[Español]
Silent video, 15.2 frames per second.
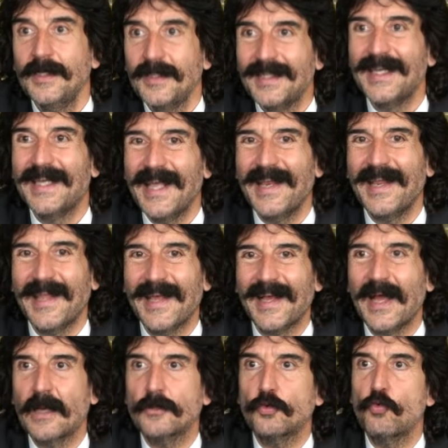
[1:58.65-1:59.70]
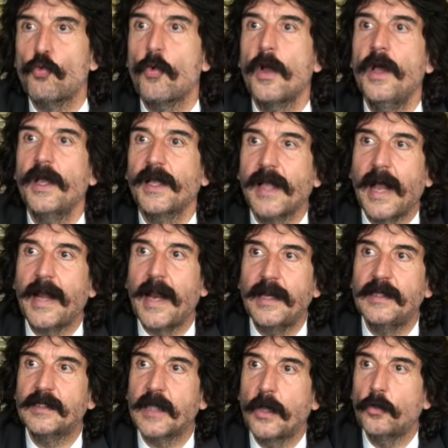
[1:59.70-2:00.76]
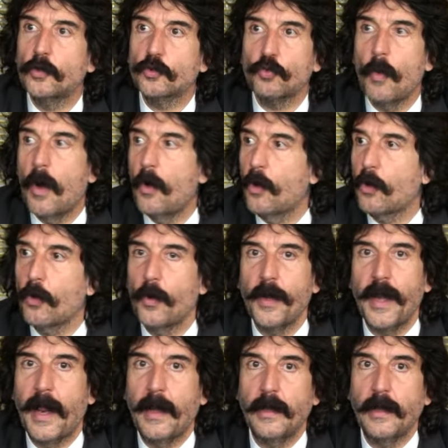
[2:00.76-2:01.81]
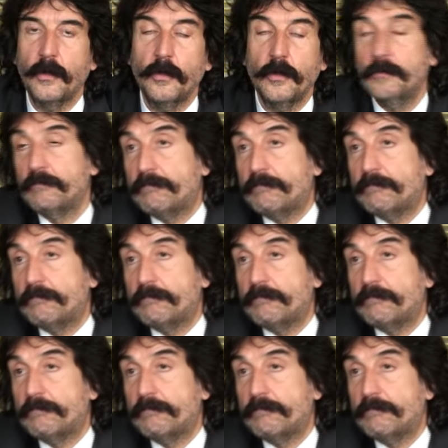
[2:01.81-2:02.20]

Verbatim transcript: si quiere dejar su canalizado su ahorro en algo.